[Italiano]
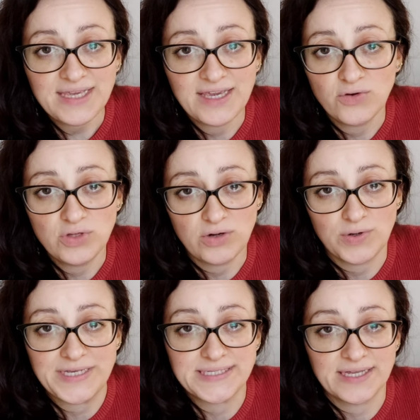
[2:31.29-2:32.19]

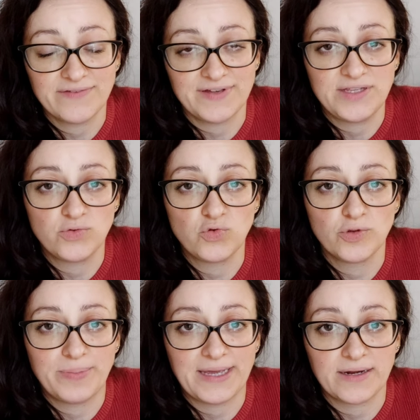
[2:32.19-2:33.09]
ecoterrorista che fa di
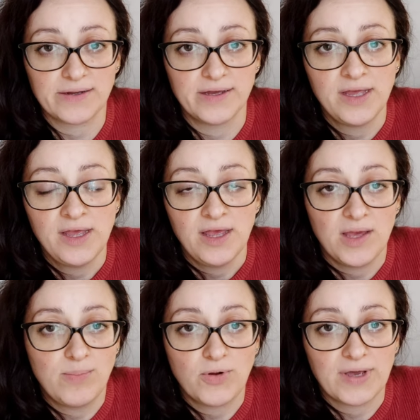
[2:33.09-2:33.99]
tutto per
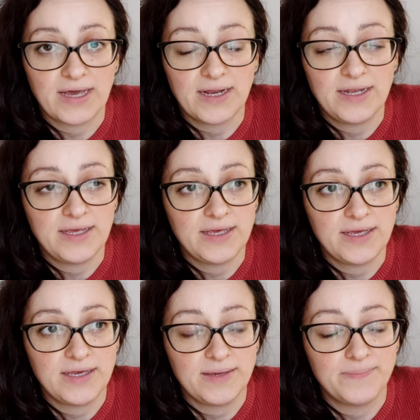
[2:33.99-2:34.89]
eh, bloccare
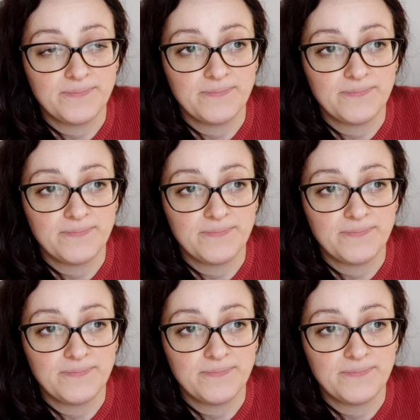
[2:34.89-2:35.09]
le